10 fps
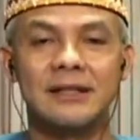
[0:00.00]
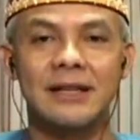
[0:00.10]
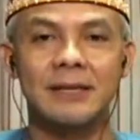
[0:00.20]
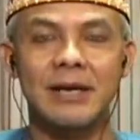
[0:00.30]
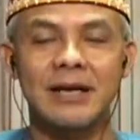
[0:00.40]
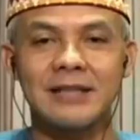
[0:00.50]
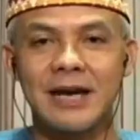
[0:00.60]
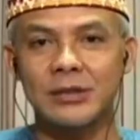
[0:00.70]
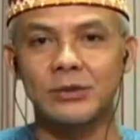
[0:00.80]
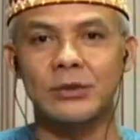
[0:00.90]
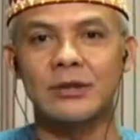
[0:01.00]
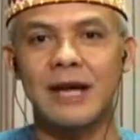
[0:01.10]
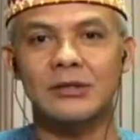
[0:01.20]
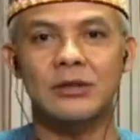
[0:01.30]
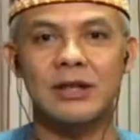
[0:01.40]
Dan pada saat turun
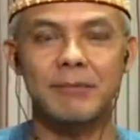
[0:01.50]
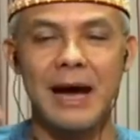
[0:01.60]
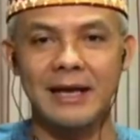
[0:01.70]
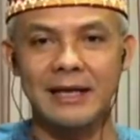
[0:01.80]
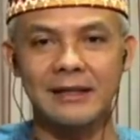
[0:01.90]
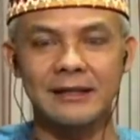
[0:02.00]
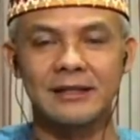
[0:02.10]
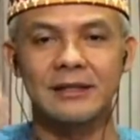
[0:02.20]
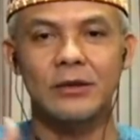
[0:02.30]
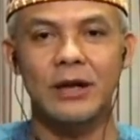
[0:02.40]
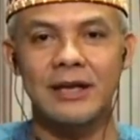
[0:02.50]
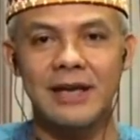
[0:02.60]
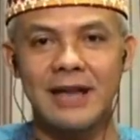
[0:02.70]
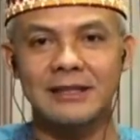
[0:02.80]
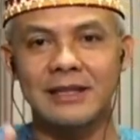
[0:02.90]
langsung dipanggil kok oh, ini
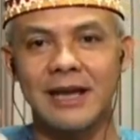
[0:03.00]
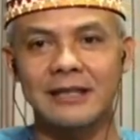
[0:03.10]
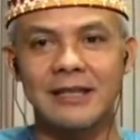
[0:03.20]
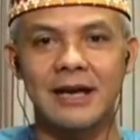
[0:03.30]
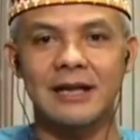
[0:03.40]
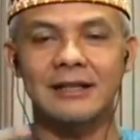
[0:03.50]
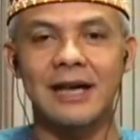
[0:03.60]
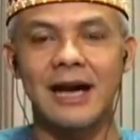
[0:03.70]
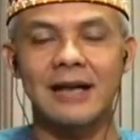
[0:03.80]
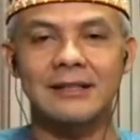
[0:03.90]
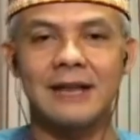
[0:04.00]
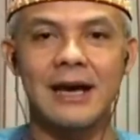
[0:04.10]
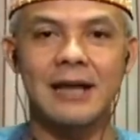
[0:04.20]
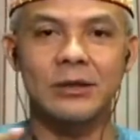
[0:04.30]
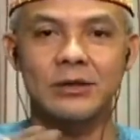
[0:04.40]
antriannya nggak
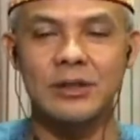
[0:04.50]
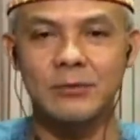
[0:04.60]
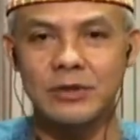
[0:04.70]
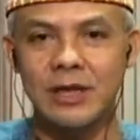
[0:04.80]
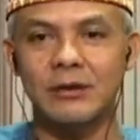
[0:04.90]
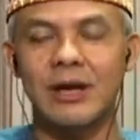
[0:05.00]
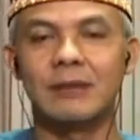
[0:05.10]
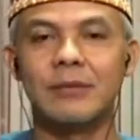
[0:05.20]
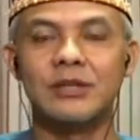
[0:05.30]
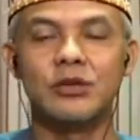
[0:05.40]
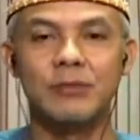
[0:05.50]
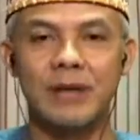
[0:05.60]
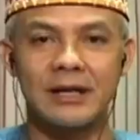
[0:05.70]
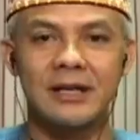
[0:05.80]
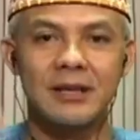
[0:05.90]
ada, terus kemudian orang
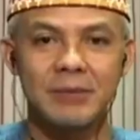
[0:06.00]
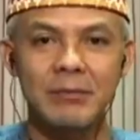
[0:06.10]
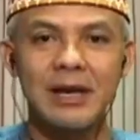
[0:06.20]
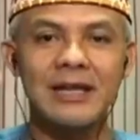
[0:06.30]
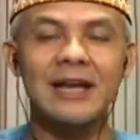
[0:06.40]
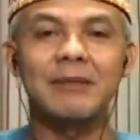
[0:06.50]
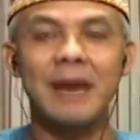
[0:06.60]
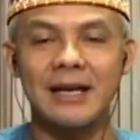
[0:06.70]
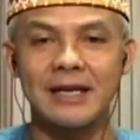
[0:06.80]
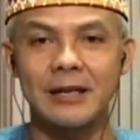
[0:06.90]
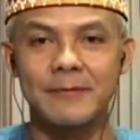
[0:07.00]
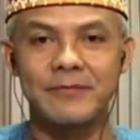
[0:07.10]
berjubel, pemiliknya dipanggil.